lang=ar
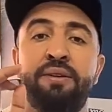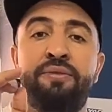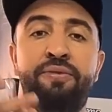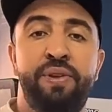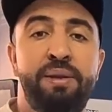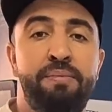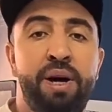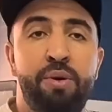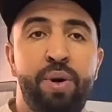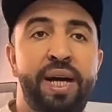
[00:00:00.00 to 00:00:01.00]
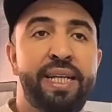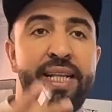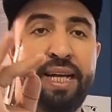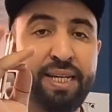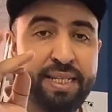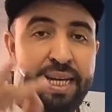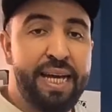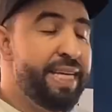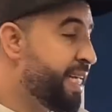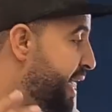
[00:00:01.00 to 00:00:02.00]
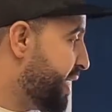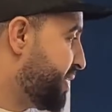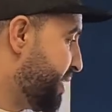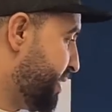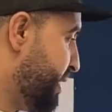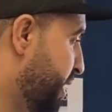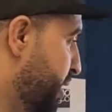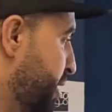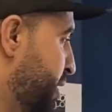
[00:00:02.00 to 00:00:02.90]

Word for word: في المواد الغذائيه الاساسيه